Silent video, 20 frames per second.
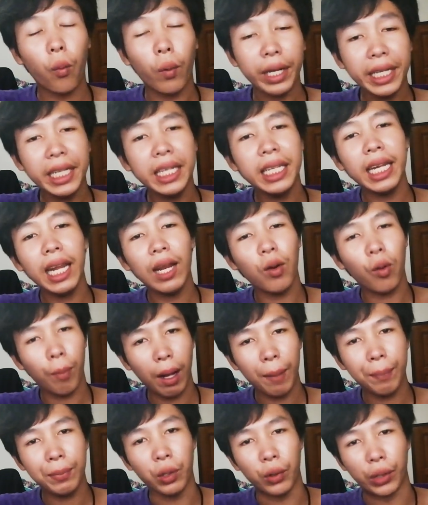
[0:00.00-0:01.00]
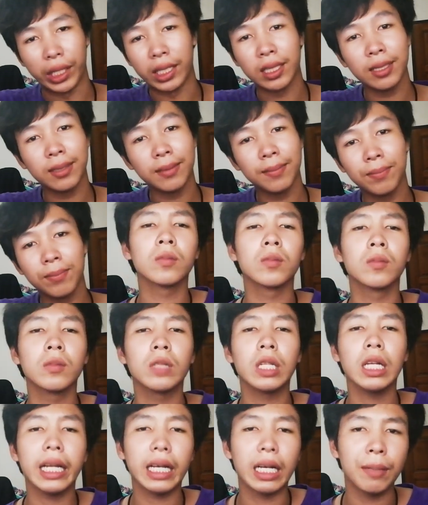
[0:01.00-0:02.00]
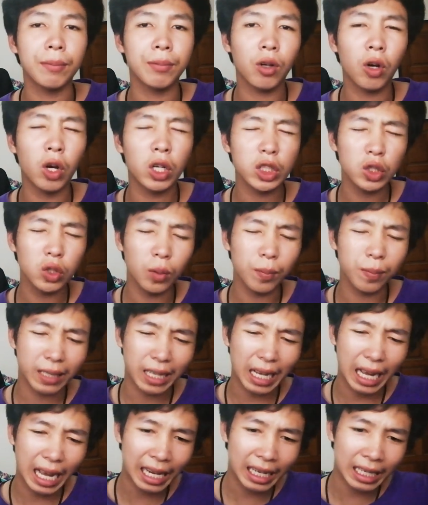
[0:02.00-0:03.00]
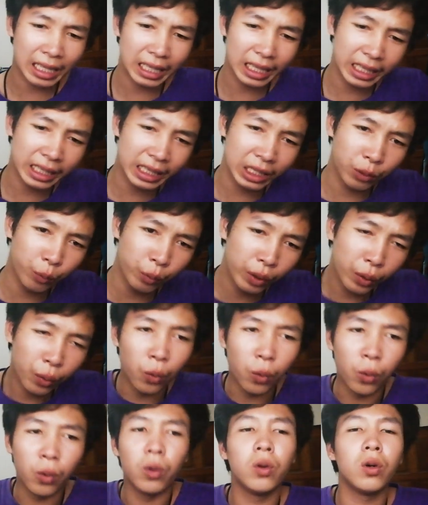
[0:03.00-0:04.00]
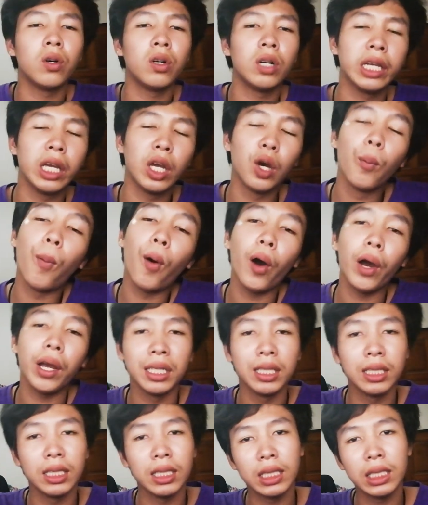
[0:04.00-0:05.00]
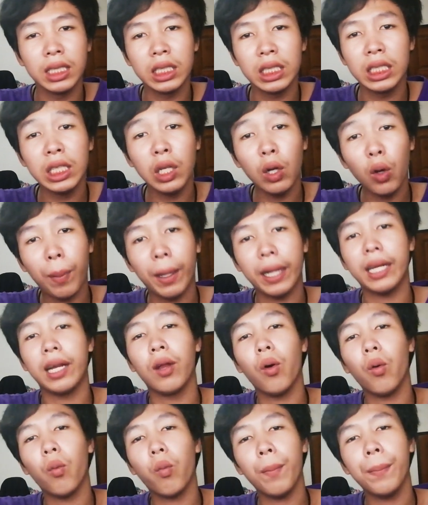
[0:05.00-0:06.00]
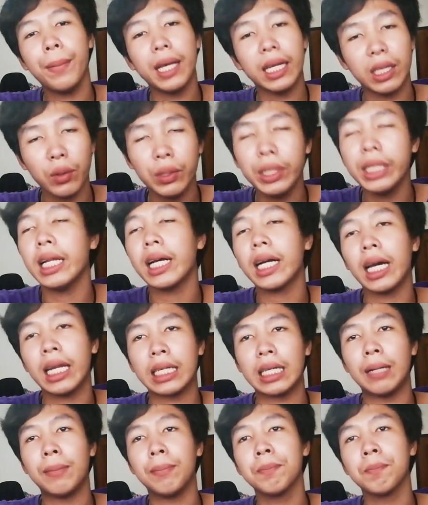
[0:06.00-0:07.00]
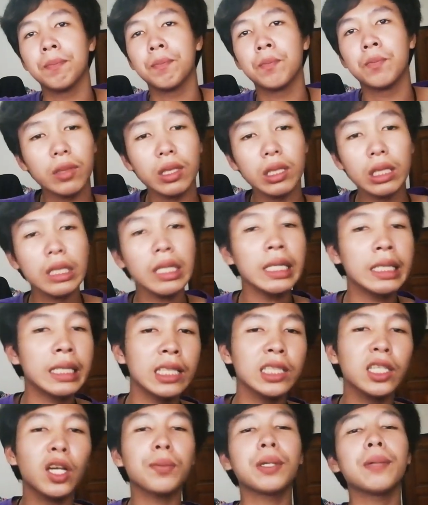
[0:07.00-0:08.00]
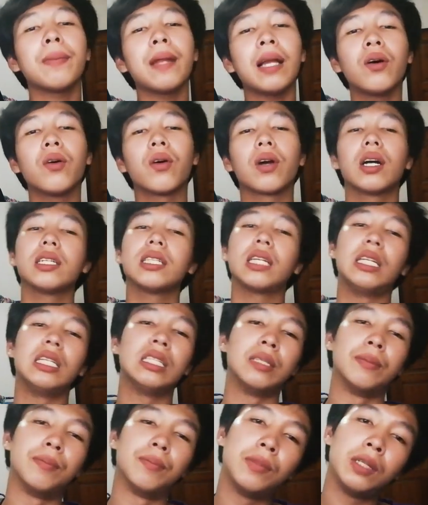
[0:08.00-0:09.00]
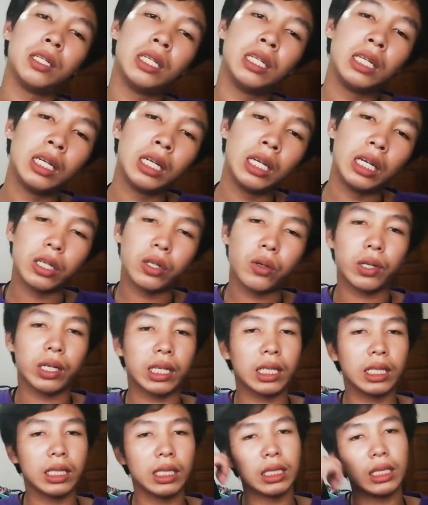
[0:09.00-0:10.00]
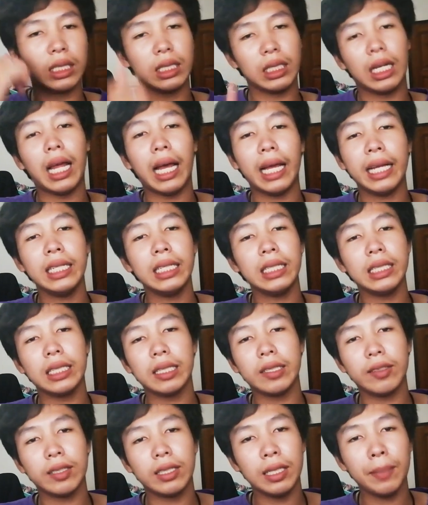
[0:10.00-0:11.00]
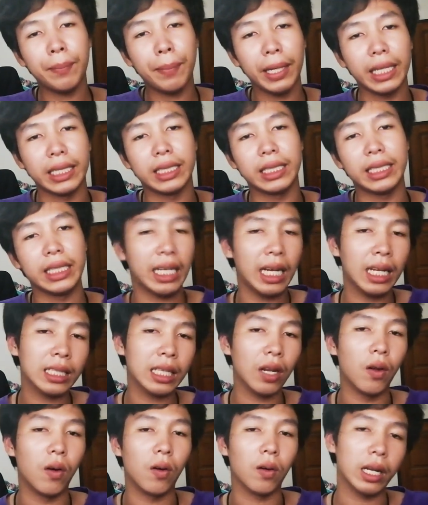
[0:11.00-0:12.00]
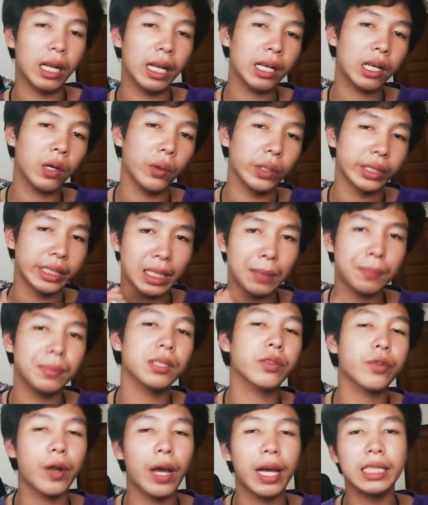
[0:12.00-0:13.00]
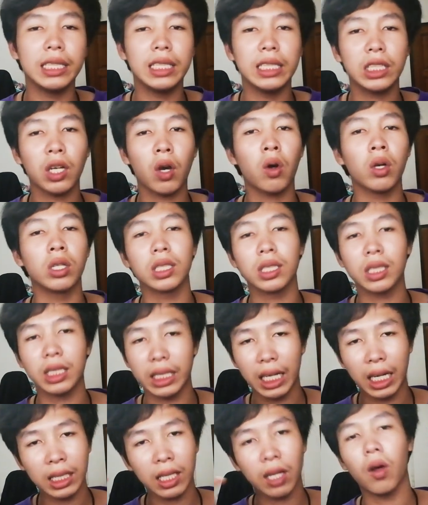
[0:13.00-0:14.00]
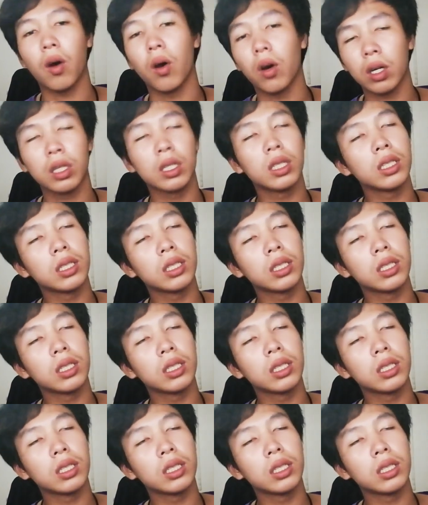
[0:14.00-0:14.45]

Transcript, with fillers: วันนี้ในโรงภาพยนตร์นั่นแหละครับ ขอจบการรีวิว Hellboy ฮีโร่พันนรกไว้เพียงเท่านี้ละกันครับถ้าชอบคลิปเรา ก็อย่าลืม กดไลค์ที่เพจสีข้างถลอกและกด Subscribe ที่ช่องสีข้างถลอก